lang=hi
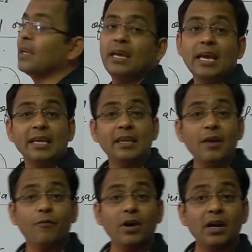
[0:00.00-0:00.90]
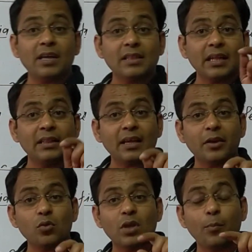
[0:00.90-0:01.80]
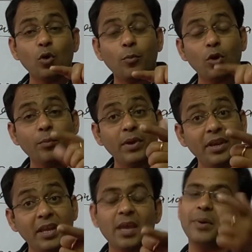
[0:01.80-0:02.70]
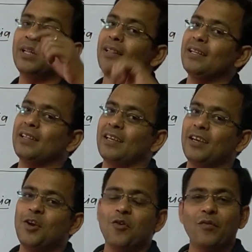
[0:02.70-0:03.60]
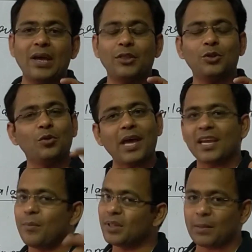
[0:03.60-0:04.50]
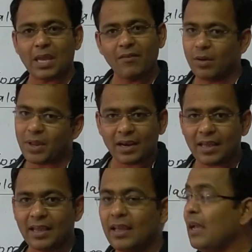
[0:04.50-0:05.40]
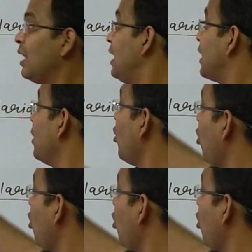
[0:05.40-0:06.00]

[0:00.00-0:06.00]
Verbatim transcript: के ये वर्ड के साथ लग के उसकी पूरी पूरी मीनिंग ही बदल देते हैं वैसे तो डाई का मतलब केवल मरना है लेकिन